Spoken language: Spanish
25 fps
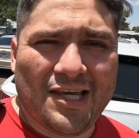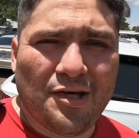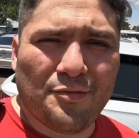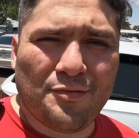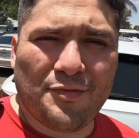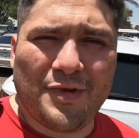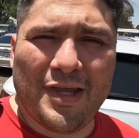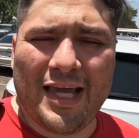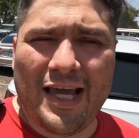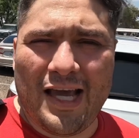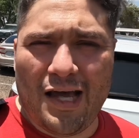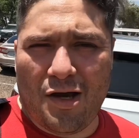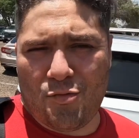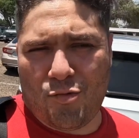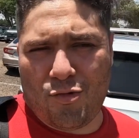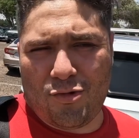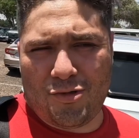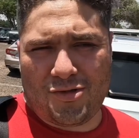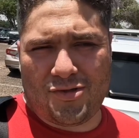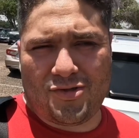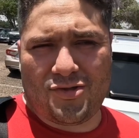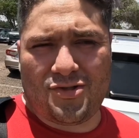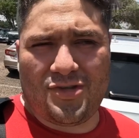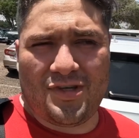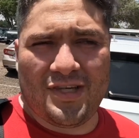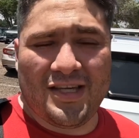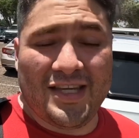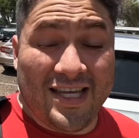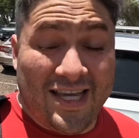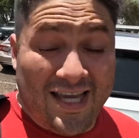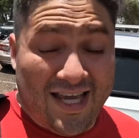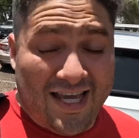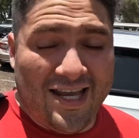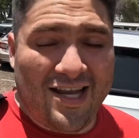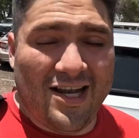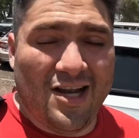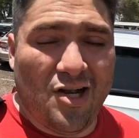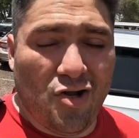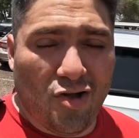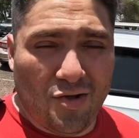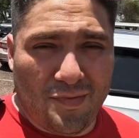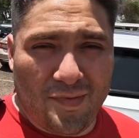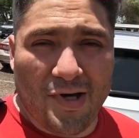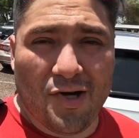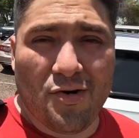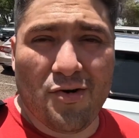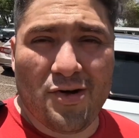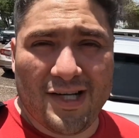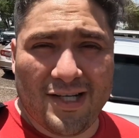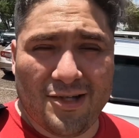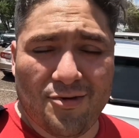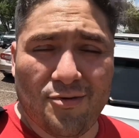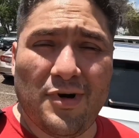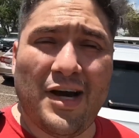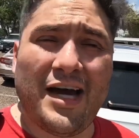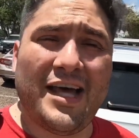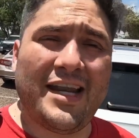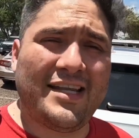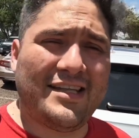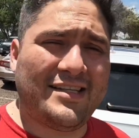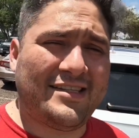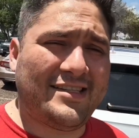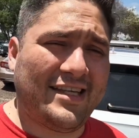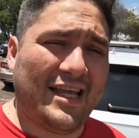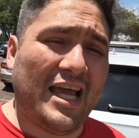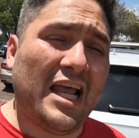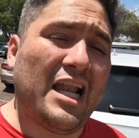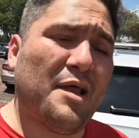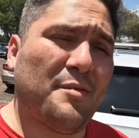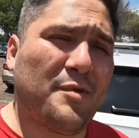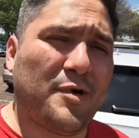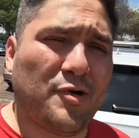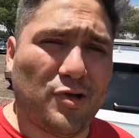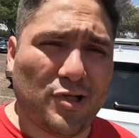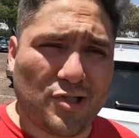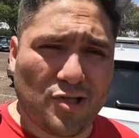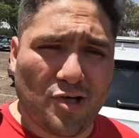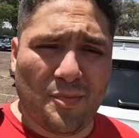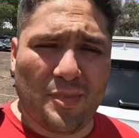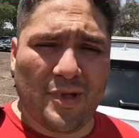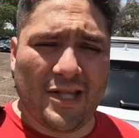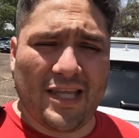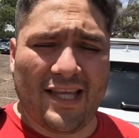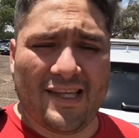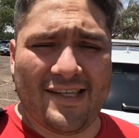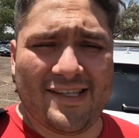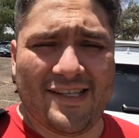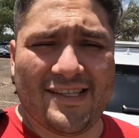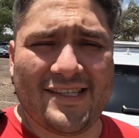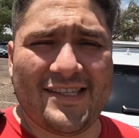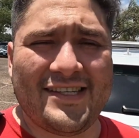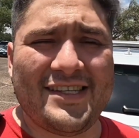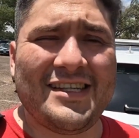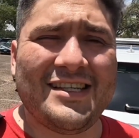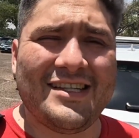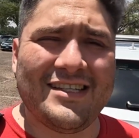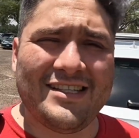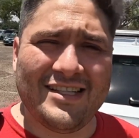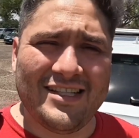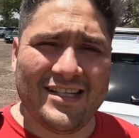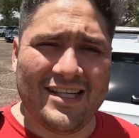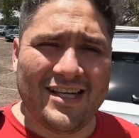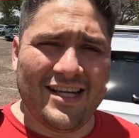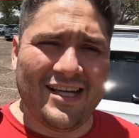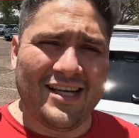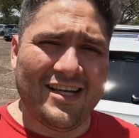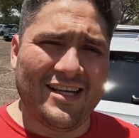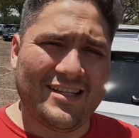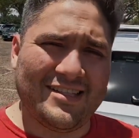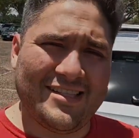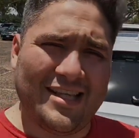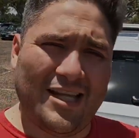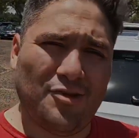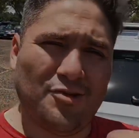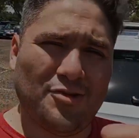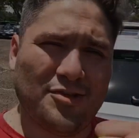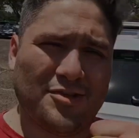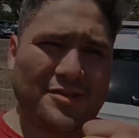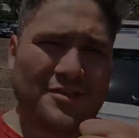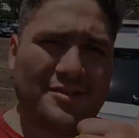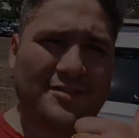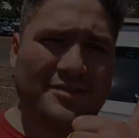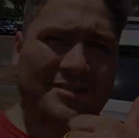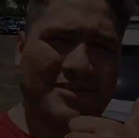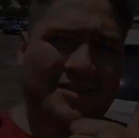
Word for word: que obtengamos los mejores lugares en las mejores competencias. Saludos.